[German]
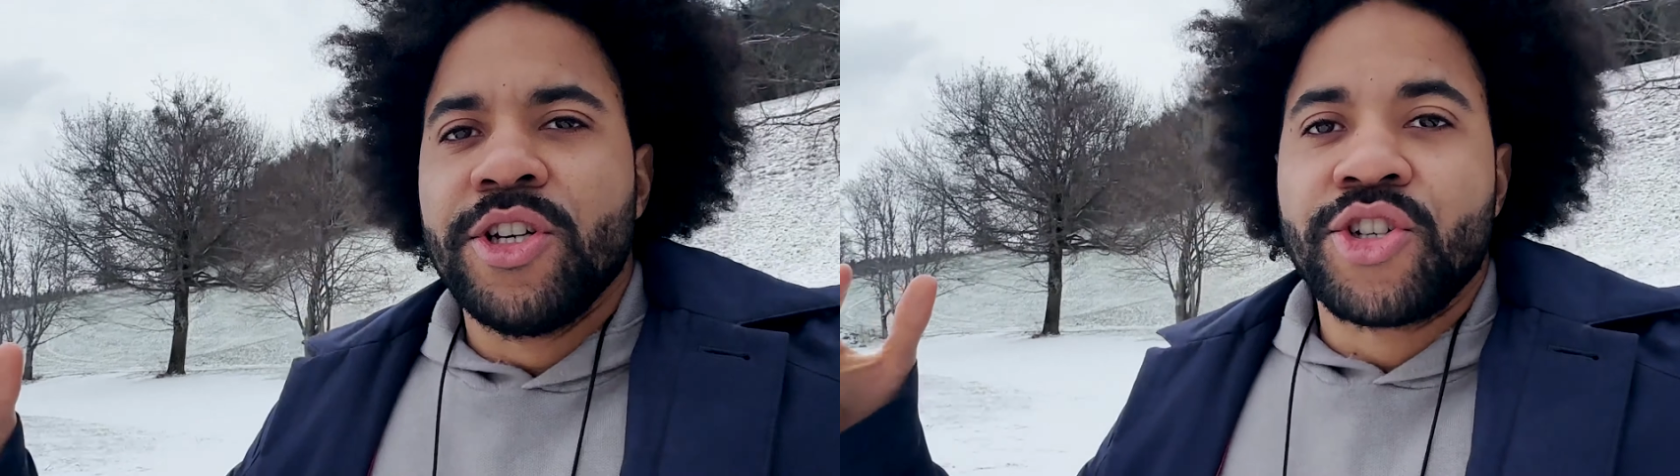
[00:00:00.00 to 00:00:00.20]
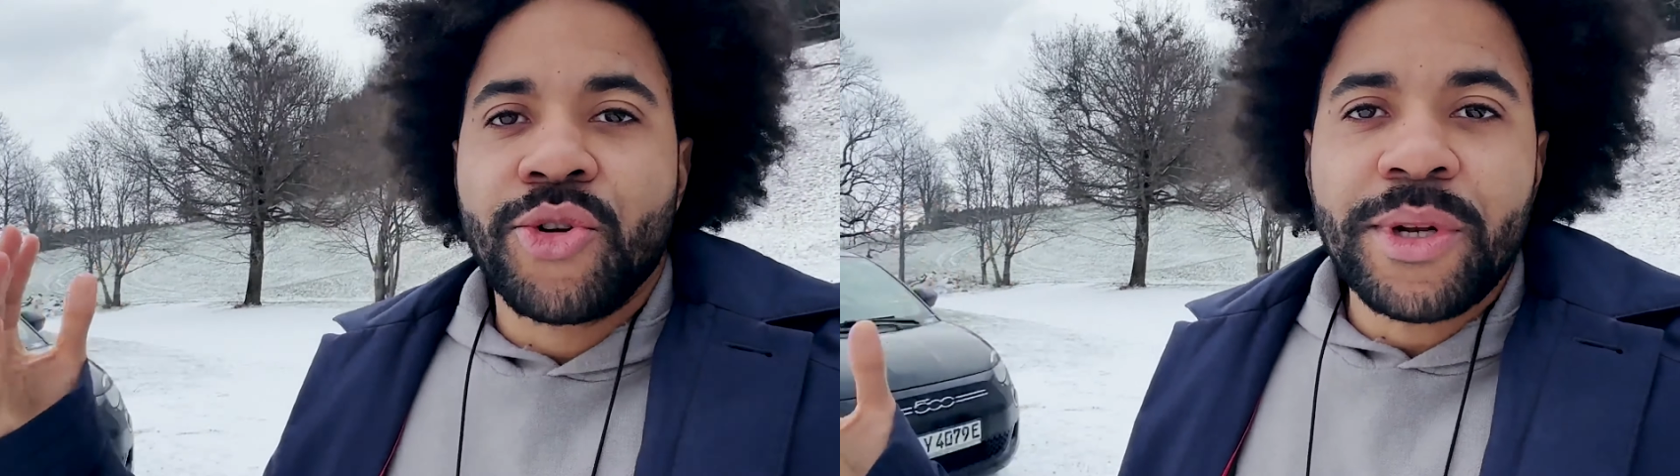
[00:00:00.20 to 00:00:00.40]

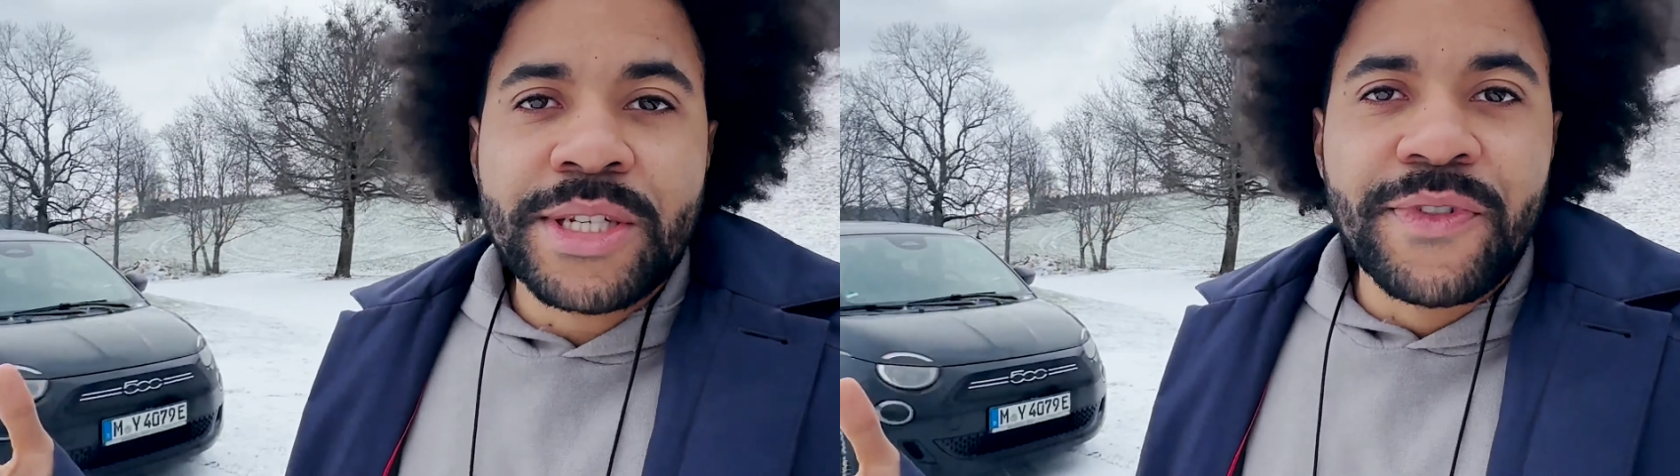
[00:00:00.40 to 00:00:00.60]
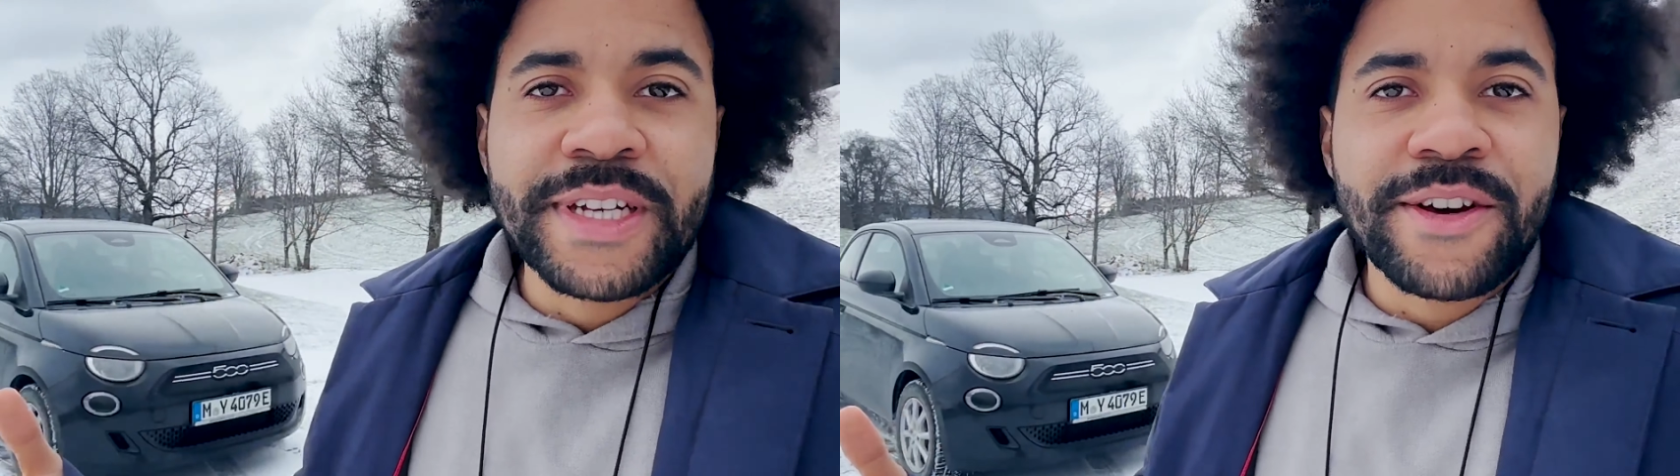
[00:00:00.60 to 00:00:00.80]

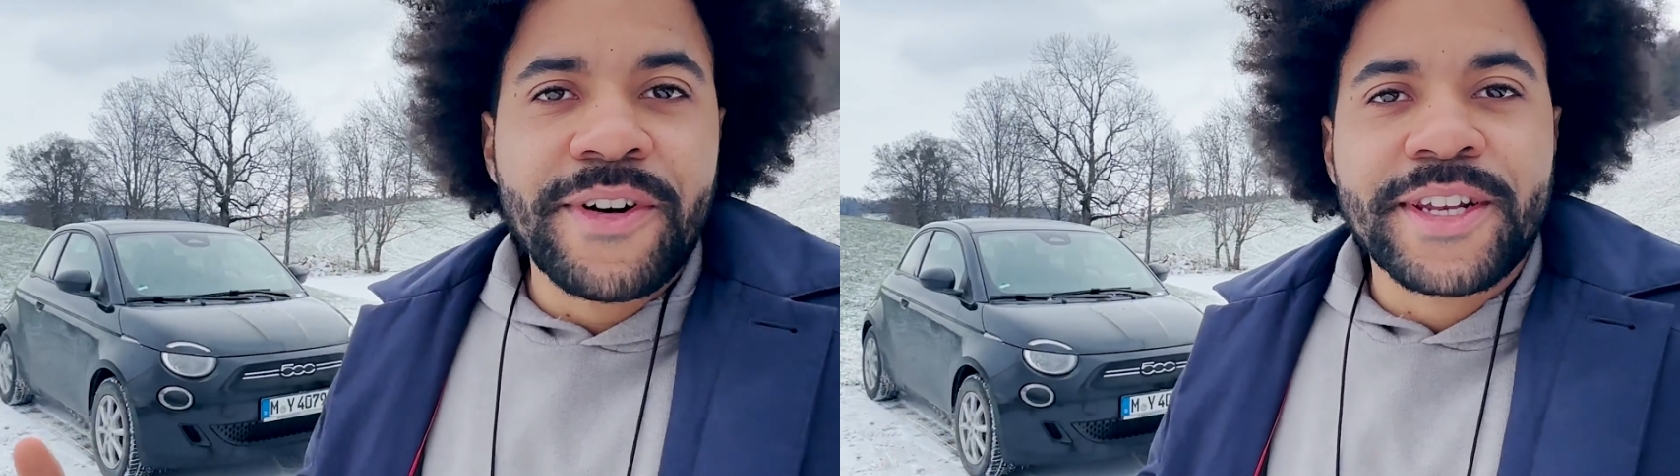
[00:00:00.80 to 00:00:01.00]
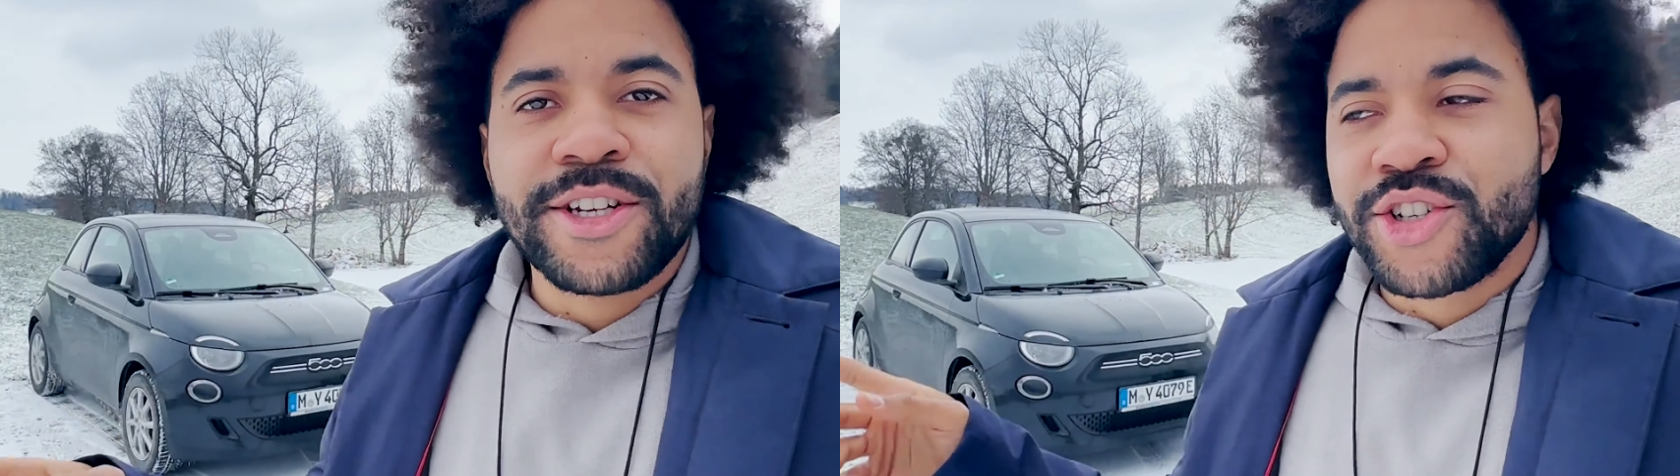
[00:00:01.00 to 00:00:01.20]
Schönes
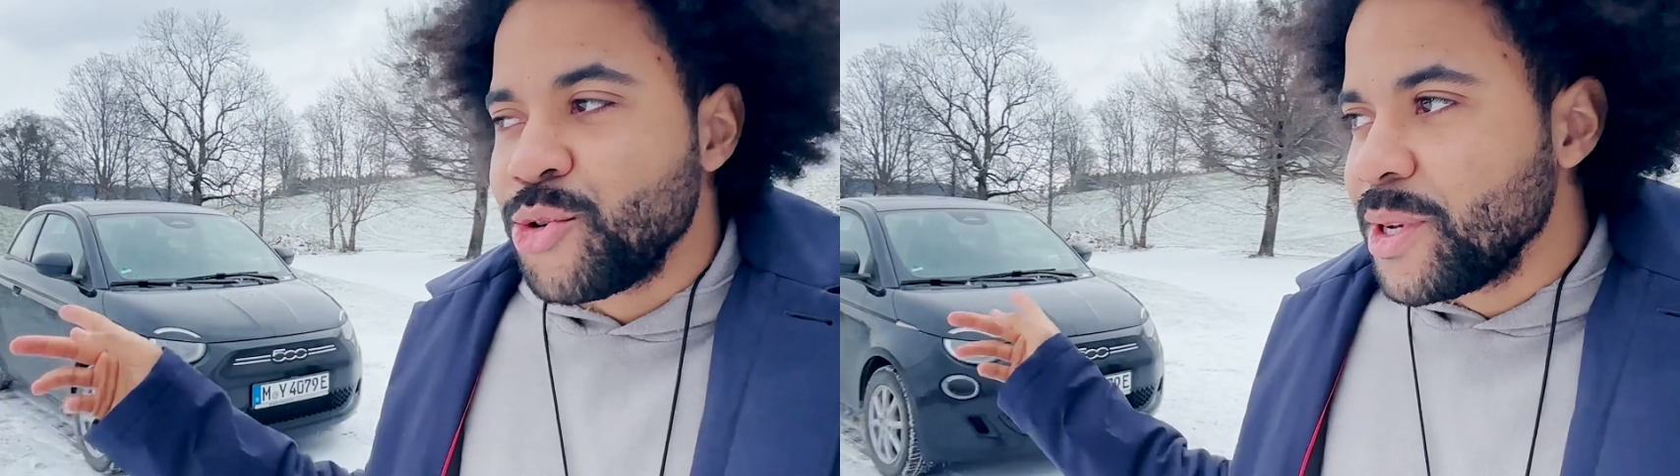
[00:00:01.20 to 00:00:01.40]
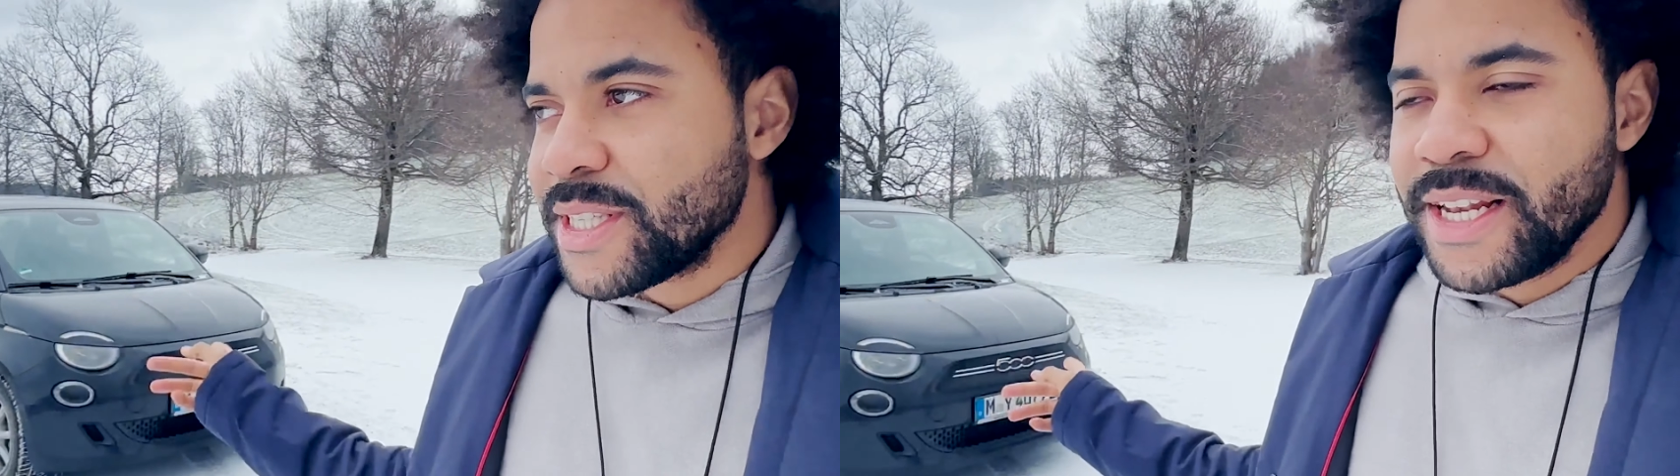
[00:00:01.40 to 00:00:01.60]
Winterwetter, schönes